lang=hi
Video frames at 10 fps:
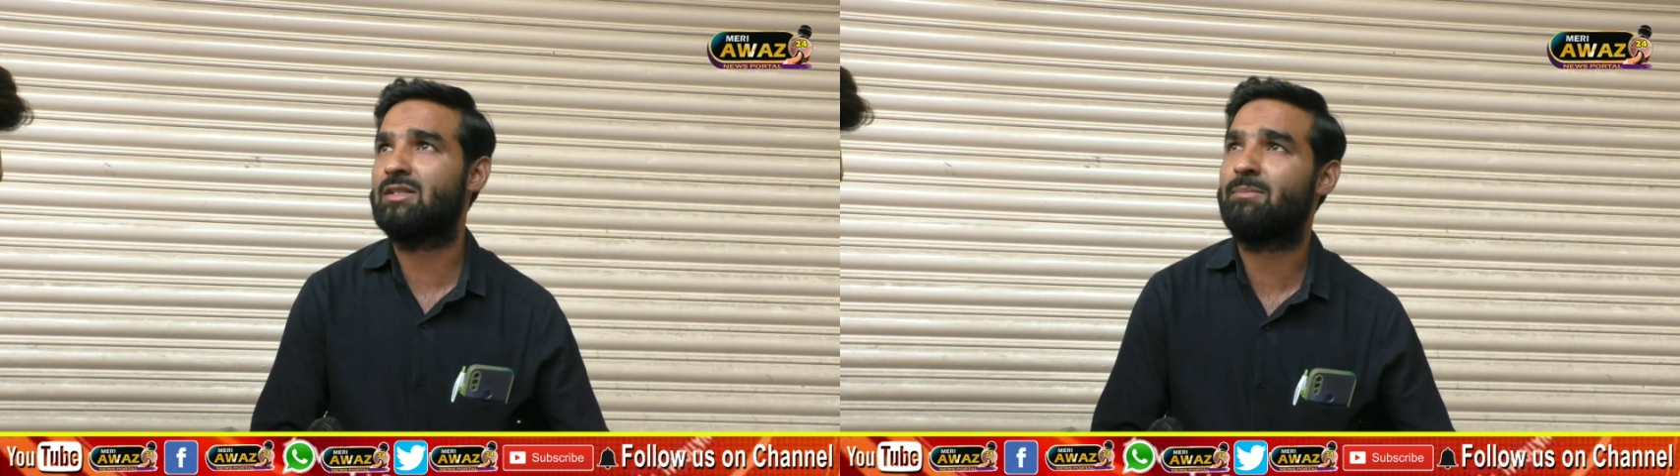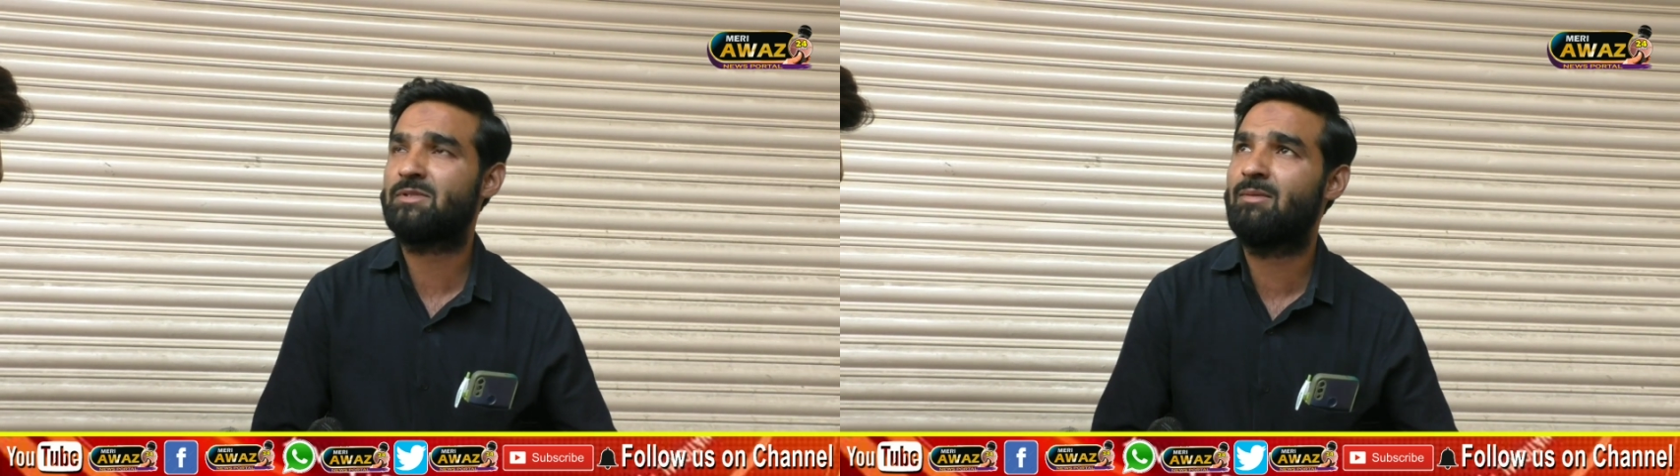
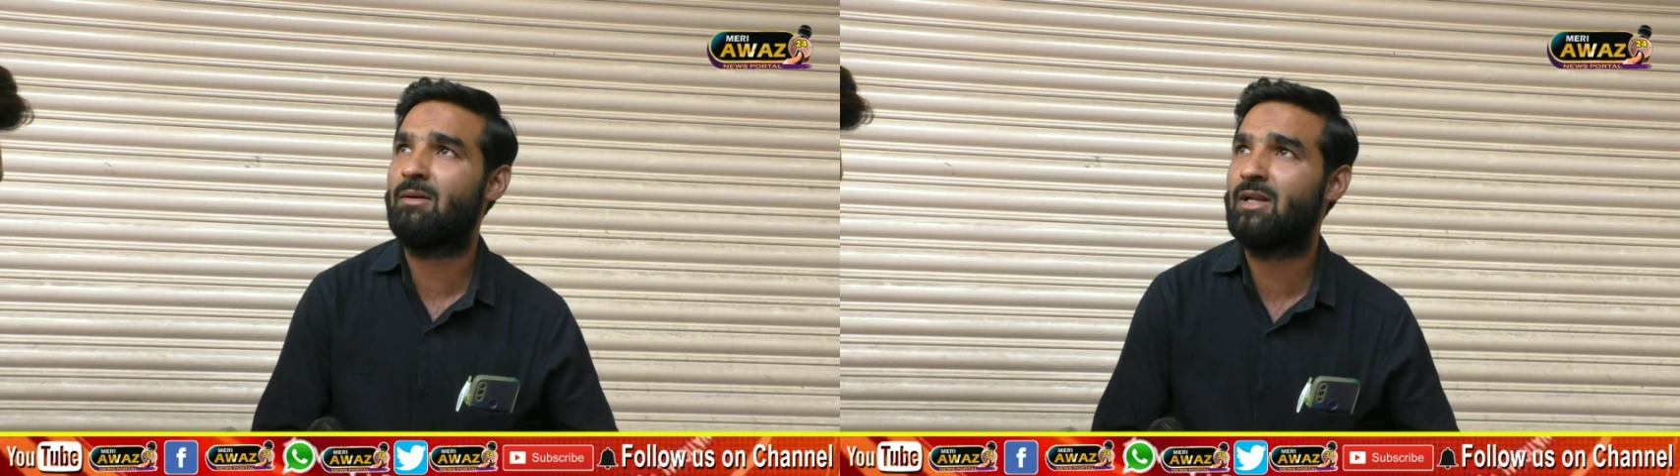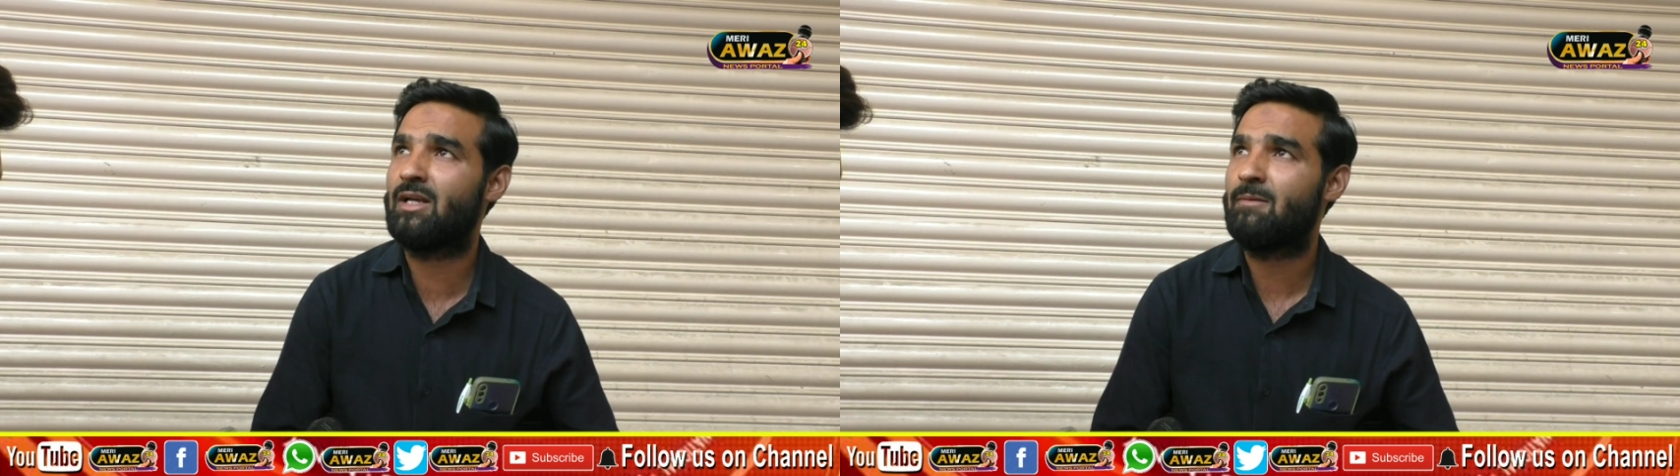आपसी
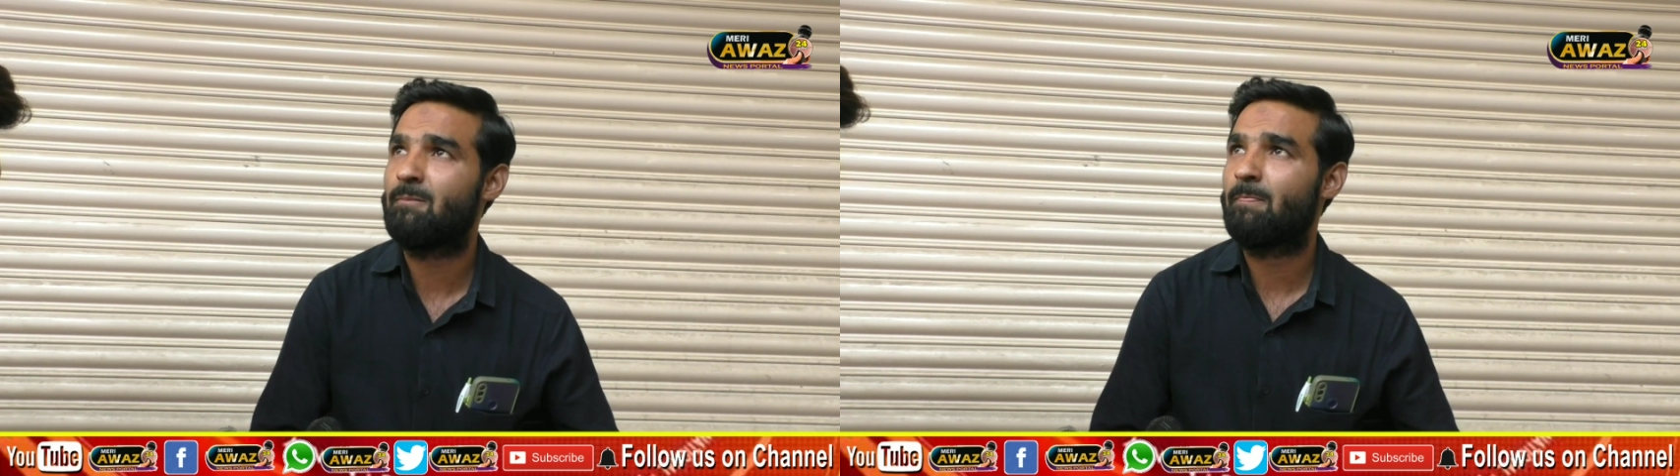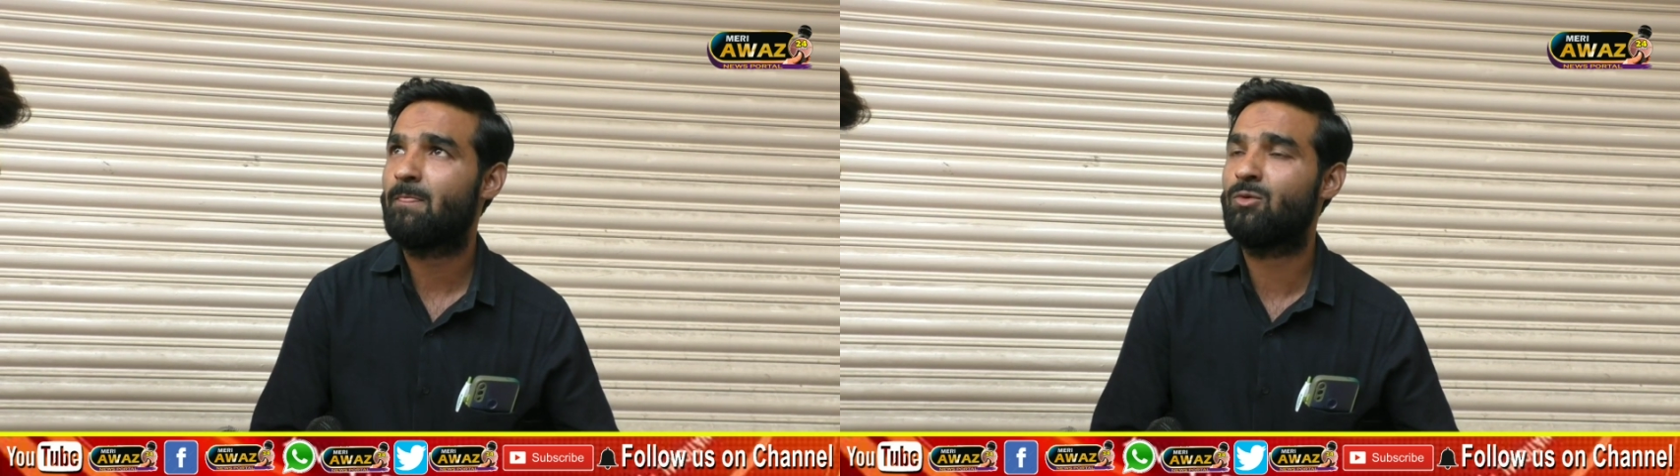मामला है
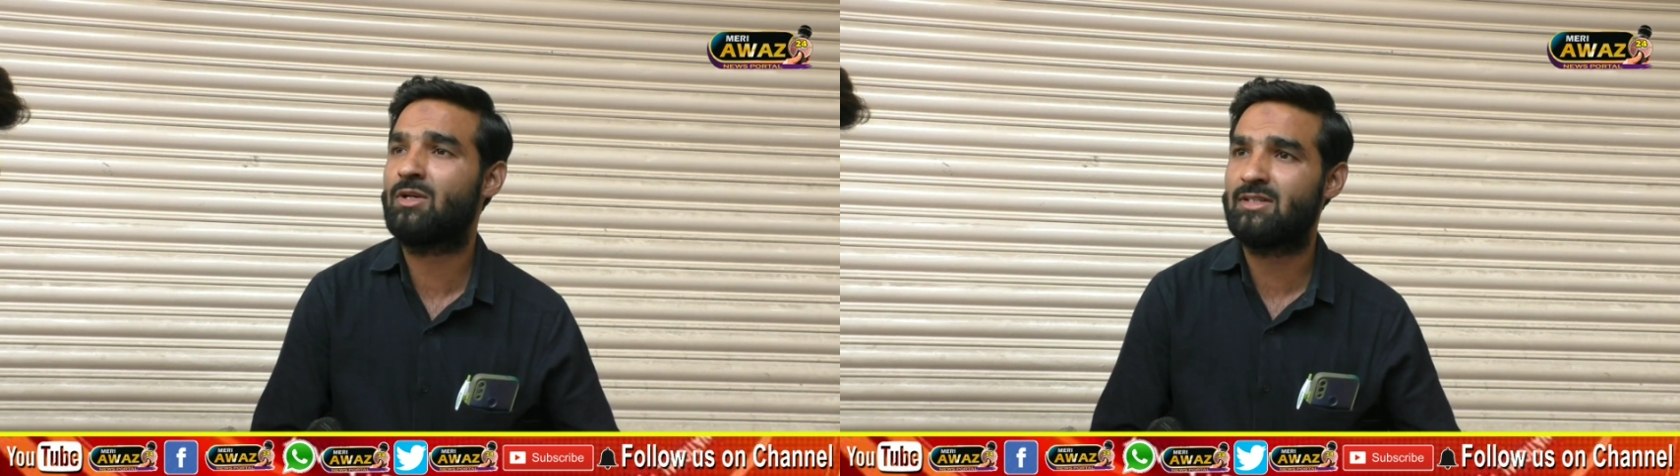उनका